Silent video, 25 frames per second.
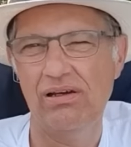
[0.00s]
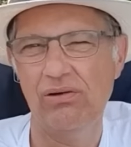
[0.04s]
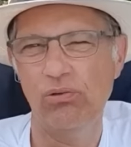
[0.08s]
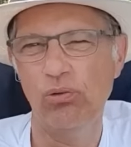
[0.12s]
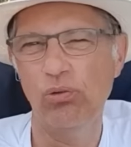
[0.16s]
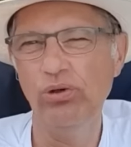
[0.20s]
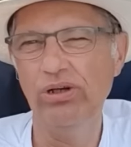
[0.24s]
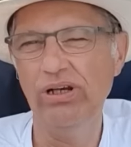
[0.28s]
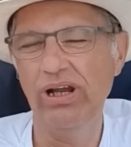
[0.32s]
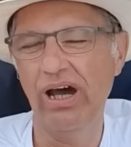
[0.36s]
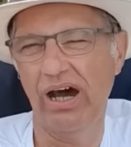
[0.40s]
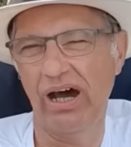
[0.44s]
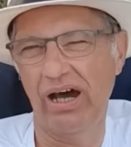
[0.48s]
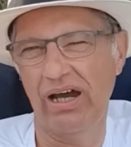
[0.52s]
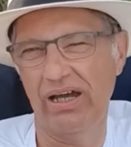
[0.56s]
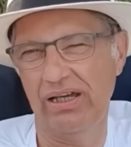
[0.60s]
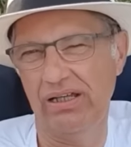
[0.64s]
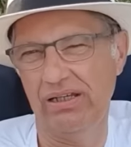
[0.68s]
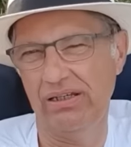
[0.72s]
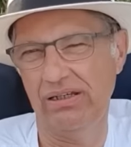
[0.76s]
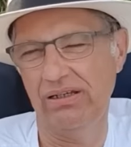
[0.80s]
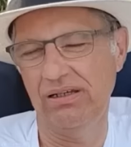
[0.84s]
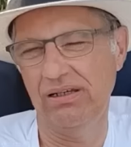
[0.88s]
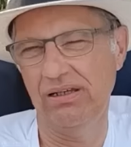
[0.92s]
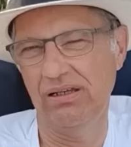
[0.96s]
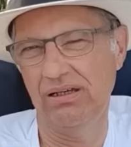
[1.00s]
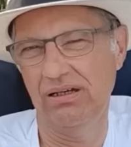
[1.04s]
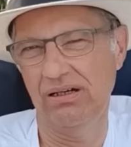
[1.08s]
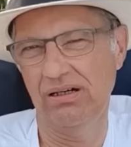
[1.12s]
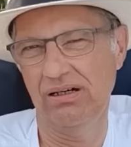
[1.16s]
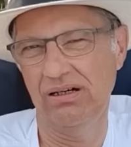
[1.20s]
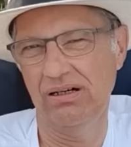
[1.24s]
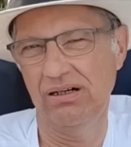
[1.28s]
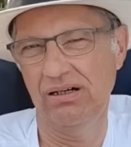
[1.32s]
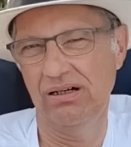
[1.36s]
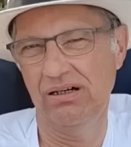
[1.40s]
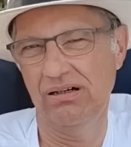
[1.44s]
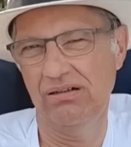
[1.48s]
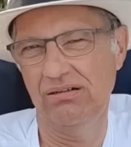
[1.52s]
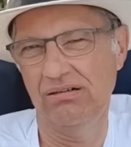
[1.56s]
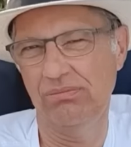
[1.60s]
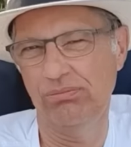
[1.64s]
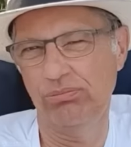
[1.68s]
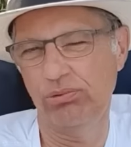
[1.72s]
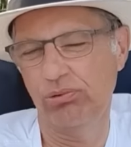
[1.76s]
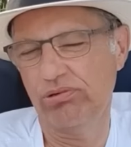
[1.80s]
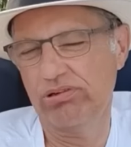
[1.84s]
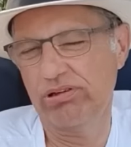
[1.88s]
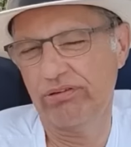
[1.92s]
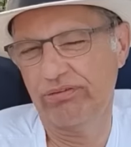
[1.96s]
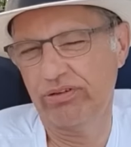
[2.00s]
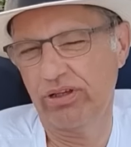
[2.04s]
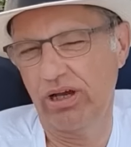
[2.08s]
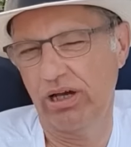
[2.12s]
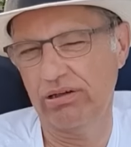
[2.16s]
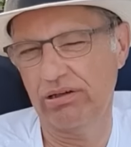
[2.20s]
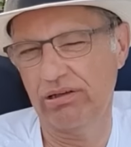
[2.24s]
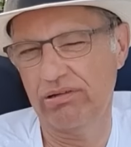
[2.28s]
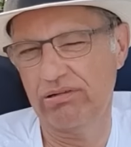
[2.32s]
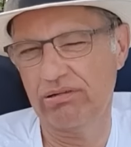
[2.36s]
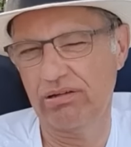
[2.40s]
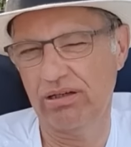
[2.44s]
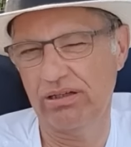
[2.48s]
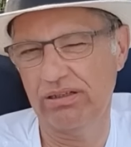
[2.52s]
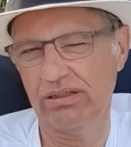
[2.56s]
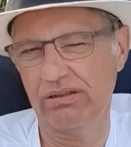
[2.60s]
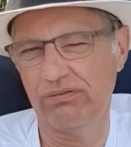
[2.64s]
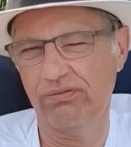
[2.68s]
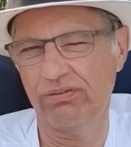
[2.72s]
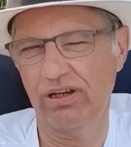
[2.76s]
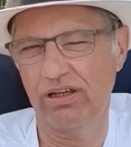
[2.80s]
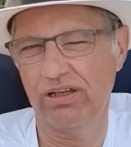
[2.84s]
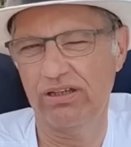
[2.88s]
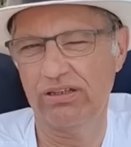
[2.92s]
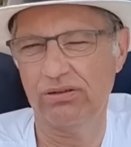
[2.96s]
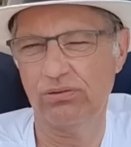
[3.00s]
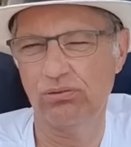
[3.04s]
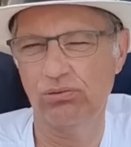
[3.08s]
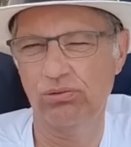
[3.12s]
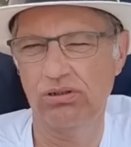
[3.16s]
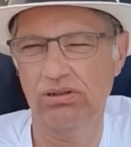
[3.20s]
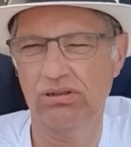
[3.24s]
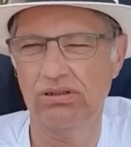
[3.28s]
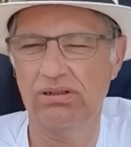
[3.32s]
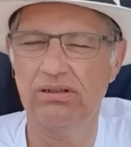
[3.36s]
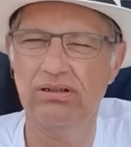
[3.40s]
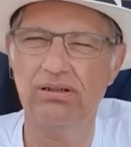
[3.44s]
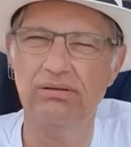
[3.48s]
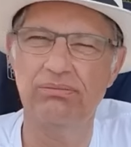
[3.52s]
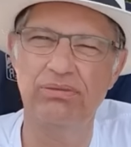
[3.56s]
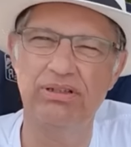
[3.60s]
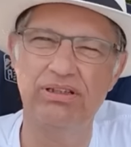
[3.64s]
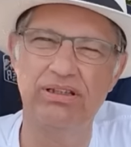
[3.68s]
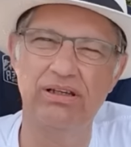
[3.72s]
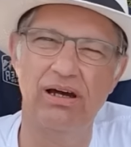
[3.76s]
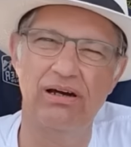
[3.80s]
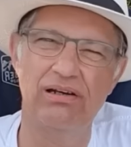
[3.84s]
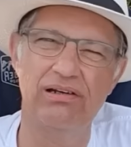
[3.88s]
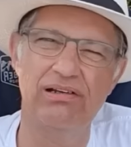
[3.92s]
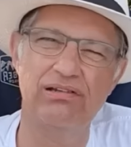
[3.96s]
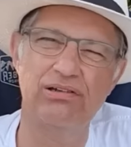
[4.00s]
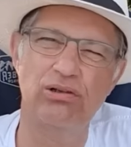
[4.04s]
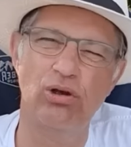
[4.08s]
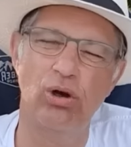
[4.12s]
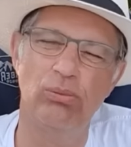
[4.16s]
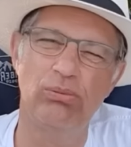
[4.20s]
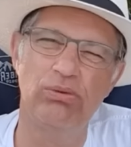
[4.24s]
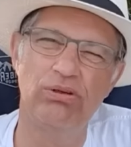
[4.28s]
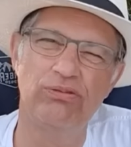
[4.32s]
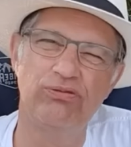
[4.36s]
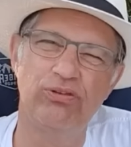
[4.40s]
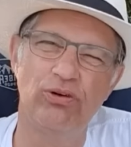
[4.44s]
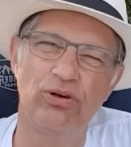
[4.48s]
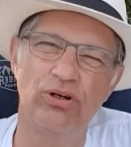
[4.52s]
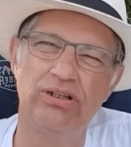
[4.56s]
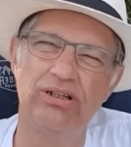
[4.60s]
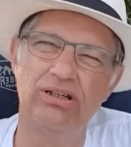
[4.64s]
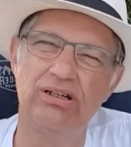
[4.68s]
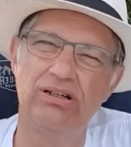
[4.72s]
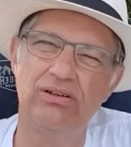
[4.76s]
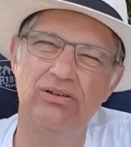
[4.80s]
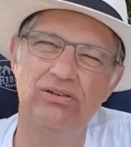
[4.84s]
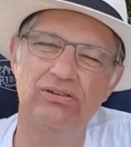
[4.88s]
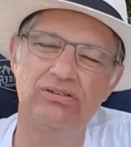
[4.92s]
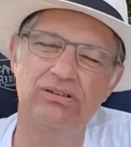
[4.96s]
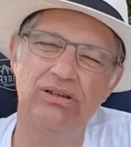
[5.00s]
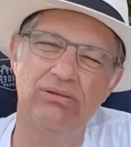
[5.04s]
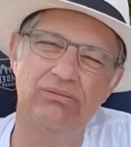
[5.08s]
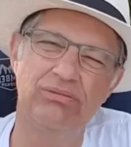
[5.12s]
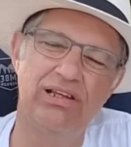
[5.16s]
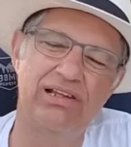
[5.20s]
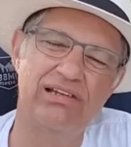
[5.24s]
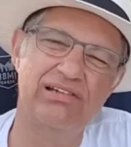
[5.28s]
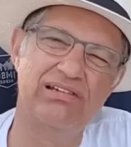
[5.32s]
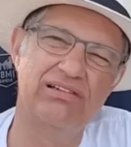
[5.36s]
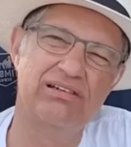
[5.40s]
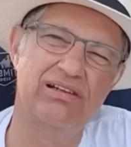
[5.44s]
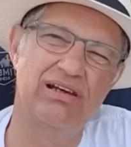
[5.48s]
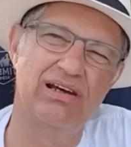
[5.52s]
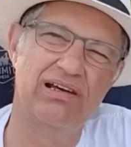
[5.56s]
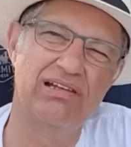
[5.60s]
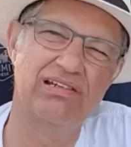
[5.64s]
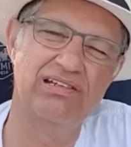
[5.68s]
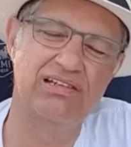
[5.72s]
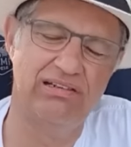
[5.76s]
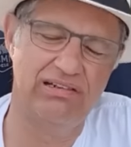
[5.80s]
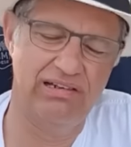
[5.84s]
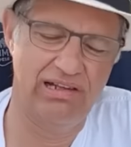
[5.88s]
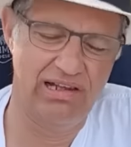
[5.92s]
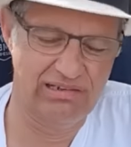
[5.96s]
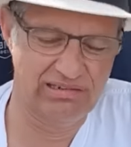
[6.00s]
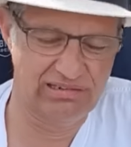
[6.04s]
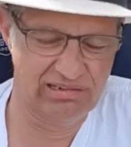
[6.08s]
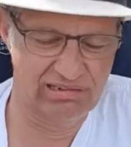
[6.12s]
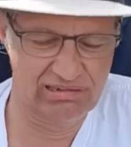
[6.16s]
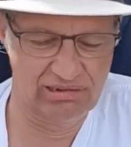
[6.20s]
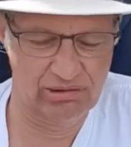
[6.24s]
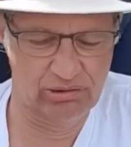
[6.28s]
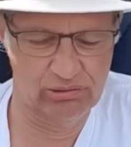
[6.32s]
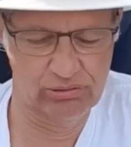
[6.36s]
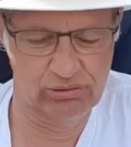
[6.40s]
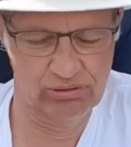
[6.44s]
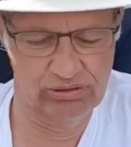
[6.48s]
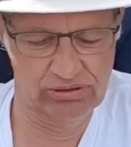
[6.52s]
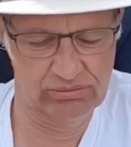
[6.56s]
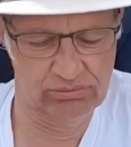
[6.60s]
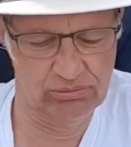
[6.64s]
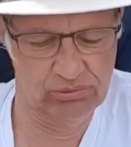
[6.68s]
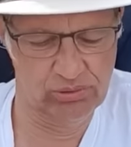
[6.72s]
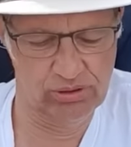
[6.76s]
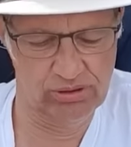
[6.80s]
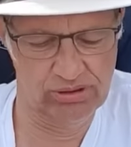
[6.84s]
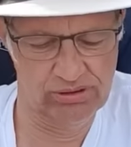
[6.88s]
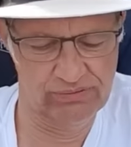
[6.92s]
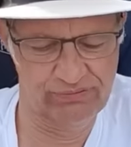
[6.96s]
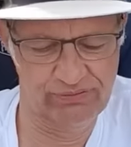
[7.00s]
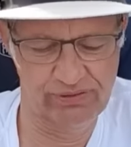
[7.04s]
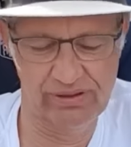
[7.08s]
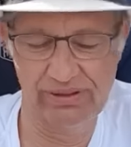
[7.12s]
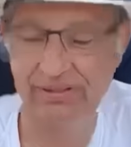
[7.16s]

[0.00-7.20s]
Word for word: Unheil, ja, äh, bloß auf der anderen Seite vielleicht nur äh, mediales Trommelfeuer und am nächsten Tag ist die nächste Sau durch ein Dorf.